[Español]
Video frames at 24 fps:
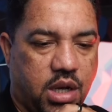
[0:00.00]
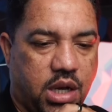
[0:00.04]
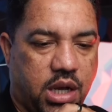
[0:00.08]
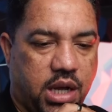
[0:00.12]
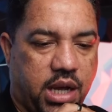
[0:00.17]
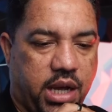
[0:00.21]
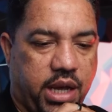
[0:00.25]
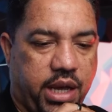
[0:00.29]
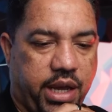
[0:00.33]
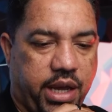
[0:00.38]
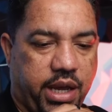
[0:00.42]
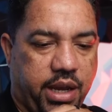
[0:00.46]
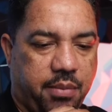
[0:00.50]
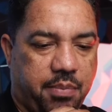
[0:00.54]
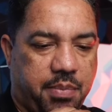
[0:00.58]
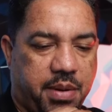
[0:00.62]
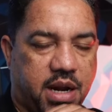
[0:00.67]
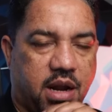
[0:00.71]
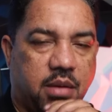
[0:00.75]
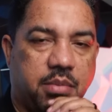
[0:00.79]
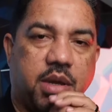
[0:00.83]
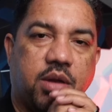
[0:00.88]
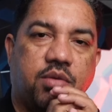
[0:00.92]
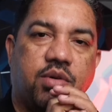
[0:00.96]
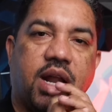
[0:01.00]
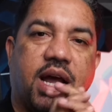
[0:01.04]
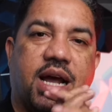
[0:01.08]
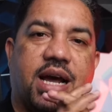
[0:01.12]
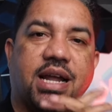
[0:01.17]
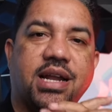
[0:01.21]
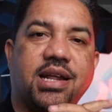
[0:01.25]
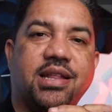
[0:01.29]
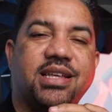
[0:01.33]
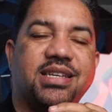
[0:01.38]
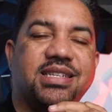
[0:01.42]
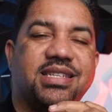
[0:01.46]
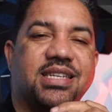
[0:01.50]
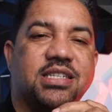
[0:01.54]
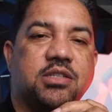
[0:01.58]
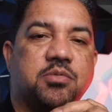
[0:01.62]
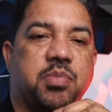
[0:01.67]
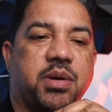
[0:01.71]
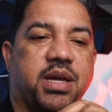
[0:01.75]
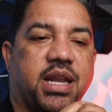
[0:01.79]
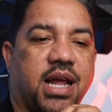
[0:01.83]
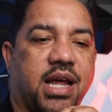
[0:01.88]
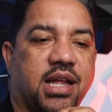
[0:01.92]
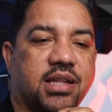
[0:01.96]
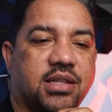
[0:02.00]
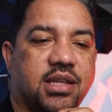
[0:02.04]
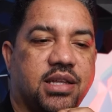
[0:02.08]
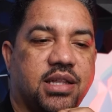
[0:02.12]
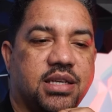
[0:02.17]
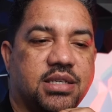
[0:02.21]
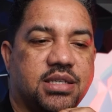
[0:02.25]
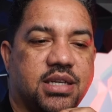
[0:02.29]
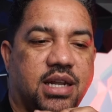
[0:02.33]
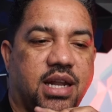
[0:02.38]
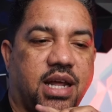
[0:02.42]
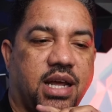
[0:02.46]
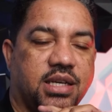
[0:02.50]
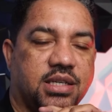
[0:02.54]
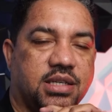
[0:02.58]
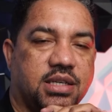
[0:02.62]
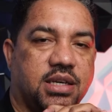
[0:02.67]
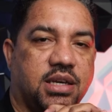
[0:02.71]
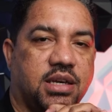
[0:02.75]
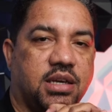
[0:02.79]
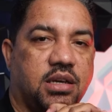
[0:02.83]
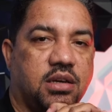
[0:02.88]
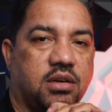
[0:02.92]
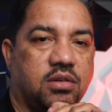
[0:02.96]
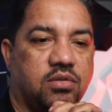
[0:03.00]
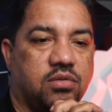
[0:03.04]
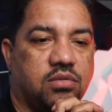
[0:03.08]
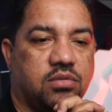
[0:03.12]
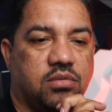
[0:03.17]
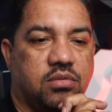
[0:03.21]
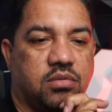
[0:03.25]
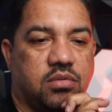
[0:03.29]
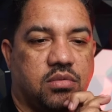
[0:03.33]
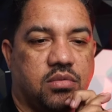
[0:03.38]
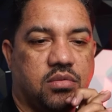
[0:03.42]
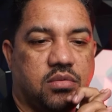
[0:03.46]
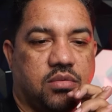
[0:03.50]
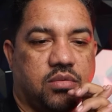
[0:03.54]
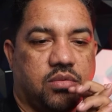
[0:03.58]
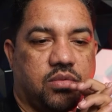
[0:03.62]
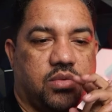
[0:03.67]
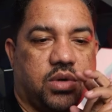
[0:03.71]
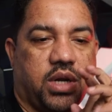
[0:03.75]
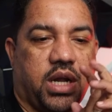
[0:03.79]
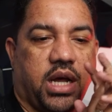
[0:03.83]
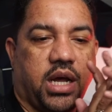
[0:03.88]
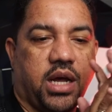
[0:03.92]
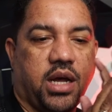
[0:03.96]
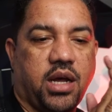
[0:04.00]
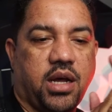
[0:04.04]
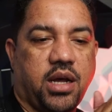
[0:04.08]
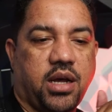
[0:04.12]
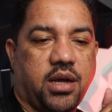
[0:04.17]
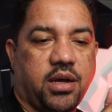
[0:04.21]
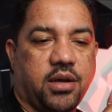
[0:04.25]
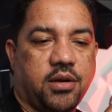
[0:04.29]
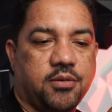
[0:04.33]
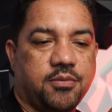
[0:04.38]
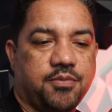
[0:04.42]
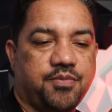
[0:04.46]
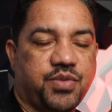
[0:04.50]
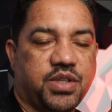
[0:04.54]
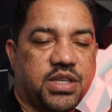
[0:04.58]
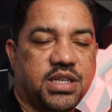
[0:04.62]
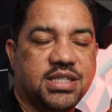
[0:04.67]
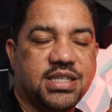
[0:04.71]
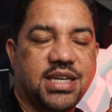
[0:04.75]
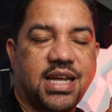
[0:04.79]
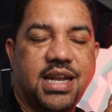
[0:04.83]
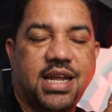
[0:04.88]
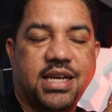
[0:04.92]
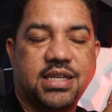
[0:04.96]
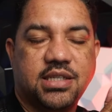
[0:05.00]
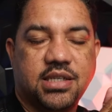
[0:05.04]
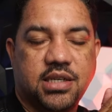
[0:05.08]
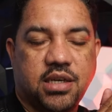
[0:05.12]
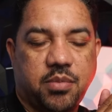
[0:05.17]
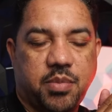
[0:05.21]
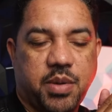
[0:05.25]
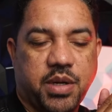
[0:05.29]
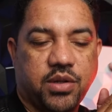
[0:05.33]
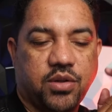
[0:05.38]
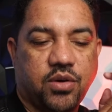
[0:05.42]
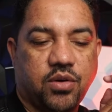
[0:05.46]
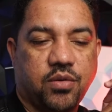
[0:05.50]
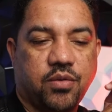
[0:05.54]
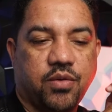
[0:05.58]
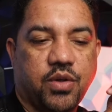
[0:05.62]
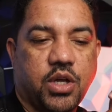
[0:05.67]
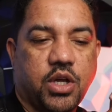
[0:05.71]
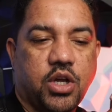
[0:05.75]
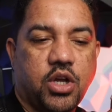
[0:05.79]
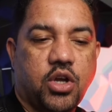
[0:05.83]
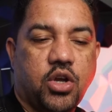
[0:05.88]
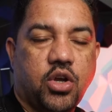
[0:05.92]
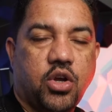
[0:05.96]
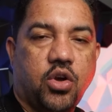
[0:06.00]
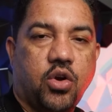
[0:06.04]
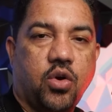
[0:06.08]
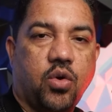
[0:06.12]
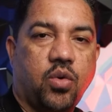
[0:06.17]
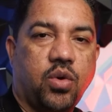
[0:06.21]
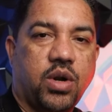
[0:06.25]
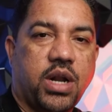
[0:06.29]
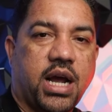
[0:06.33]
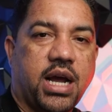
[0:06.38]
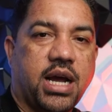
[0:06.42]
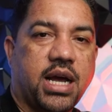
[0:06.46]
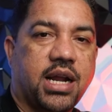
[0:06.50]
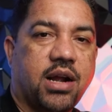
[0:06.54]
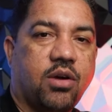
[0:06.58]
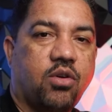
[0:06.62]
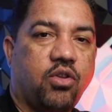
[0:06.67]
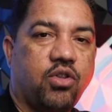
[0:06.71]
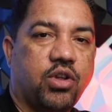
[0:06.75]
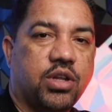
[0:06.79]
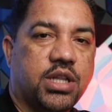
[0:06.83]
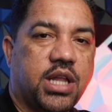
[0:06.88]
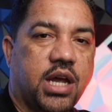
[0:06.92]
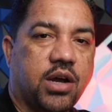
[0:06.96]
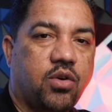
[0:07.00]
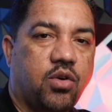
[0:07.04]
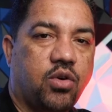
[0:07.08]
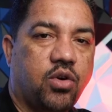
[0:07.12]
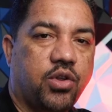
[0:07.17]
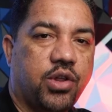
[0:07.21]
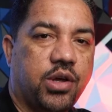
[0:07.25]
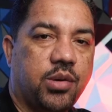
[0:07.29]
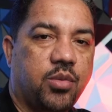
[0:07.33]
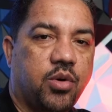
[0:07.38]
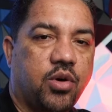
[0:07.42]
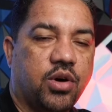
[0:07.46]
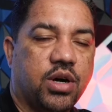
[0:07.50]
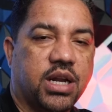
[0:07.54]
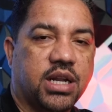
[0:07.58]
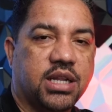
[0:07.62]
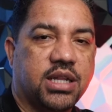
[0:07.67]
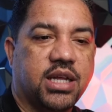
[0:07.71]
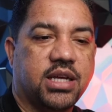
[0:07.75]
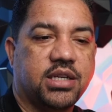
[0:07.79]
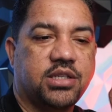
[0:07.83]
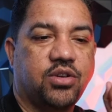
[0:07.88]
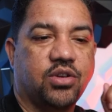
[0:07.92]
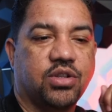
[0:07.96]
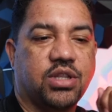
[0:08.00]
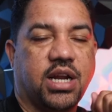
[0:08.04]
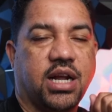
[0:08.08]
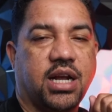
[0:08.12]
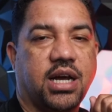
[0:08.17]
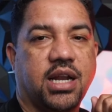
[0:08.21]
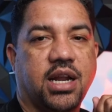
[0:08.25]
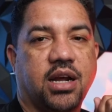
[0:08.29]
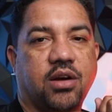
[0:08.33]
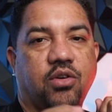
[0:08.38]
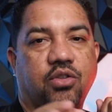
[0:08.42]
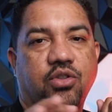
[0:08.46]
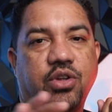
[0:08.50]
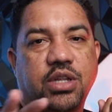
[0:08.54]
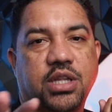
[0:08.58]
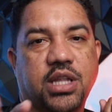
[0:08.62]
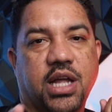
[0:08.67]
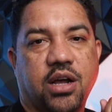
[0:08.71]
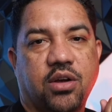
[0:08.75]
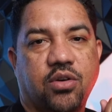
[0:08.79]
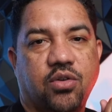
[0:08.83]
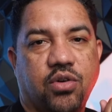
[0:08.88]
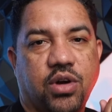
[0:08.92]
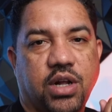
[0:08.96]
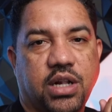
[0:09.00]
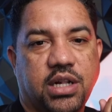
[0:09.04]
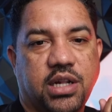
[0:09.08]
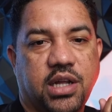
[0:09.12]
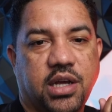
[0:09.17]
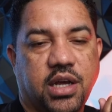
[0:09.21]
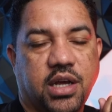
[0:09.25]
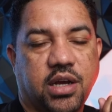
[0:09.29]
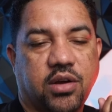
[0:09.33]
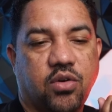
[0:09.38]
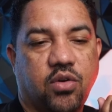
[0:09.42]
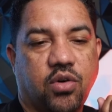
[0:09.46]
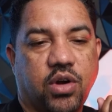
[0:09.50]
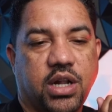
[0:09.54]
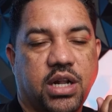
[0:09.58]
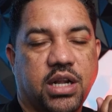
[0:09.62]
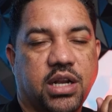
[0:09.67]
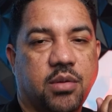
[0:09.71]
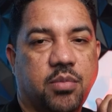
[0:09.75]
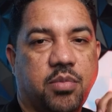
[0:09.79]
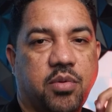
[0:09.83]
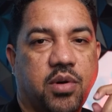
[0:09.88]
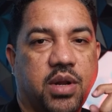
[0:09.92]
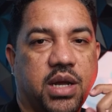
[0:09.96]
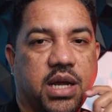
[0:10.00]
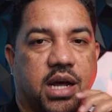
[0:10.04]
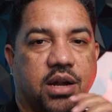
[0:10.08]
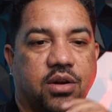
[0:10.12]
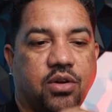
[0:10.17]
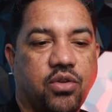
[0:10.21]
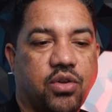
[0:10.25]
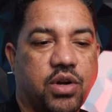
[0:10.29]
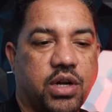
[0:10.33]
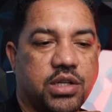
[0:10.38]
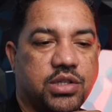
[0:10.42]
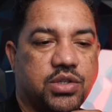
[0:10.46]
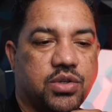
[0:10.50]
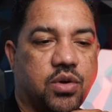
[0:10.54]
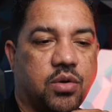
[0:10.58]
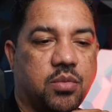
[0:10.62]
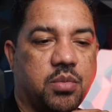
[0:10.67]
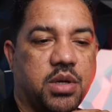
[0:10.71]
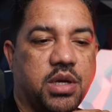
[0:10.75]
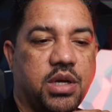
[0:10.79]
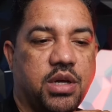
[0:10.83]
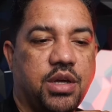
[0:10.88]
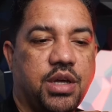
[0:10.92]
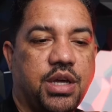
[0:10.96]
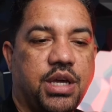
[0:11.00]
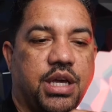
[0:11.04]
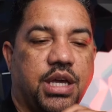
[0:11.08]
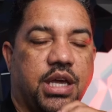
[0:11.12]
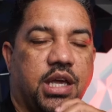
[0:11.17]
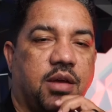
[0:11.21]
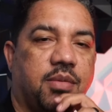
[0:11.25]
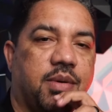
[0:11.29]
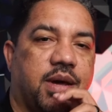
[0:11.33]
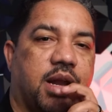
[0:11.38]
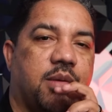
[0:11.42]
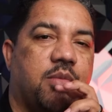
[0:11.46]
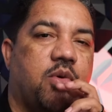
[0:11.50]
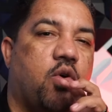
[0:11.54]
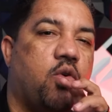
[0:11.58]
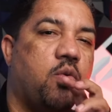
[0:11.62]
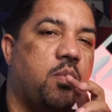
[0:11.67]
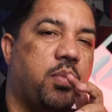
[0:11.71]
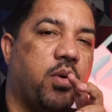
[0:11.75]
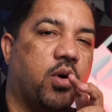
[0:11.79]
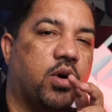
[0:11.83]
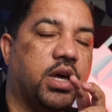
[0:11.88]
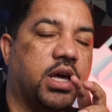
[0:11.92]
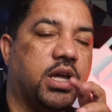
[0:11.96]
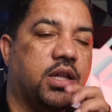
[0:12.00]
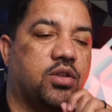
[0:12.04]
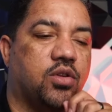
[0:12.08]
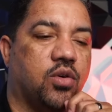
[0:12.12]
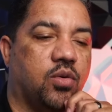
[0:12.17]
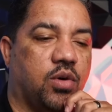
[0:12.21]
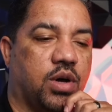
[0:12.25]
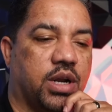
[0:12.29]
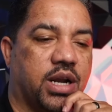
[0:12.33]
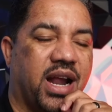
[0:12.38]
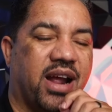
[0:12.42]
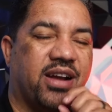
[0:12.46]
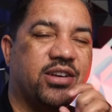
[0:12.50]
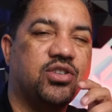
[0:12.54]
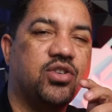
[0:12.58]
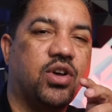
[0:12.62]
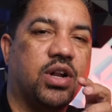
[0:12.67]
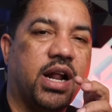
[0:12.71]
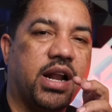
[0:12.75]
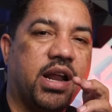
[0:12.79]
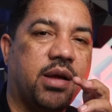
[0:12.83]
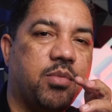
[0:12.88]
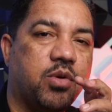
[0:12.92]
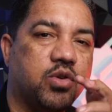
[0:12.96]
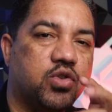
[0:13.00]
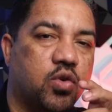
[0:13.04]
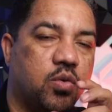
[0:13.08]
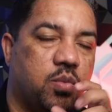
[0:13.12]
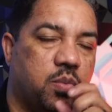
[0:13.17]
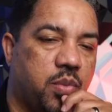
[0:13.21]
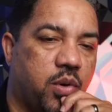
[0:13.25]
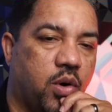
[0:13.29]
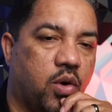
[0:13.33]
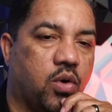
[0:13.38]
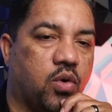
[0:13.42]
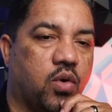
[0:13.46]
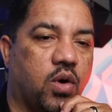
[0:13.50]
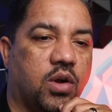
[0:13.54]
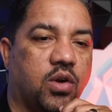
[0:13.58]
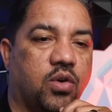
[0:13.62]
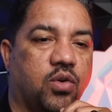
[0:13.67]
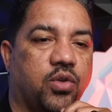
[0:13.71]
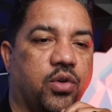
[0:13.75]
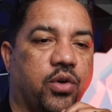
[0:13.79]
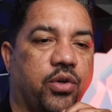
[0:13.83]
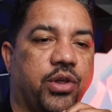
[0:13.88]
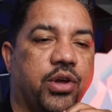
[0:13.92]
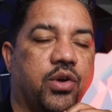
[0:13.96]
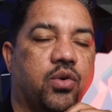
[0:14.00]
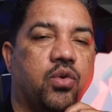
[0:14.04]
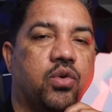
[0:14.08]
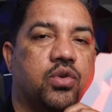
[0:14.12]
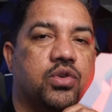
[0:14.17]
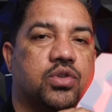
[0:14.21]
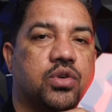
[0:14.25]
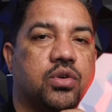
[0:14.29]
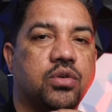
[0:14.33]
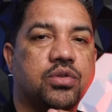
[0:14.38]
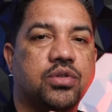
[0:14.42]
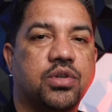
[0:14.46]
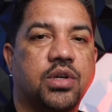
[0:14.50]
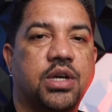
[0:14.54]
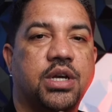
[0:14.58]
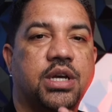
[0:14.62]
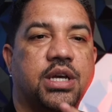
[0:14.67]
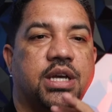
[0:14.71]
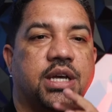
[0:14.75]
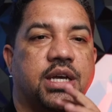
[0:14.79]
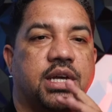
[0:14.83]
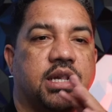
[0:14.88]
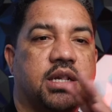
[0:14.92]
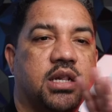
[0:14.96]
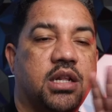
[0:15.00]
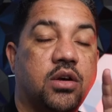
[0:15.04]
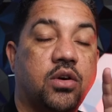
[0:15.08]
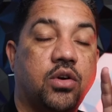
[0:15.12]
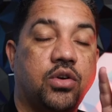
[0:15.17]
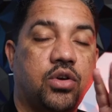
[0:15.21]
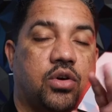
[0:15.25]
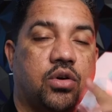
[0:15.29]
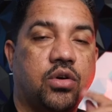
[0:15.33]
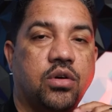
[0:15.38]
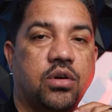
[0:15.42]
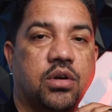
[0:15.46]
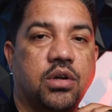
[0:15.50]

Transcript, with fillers: Eh, para mí una cara desesperante de Zelensky, una Zelensky, perdón, una cara cuando está con los demócratas y otra cara cuando está con el, de, con el republicano Donald Trump y veremos un poquito, reaccionaremos un poco a los dos discursos, digo yo,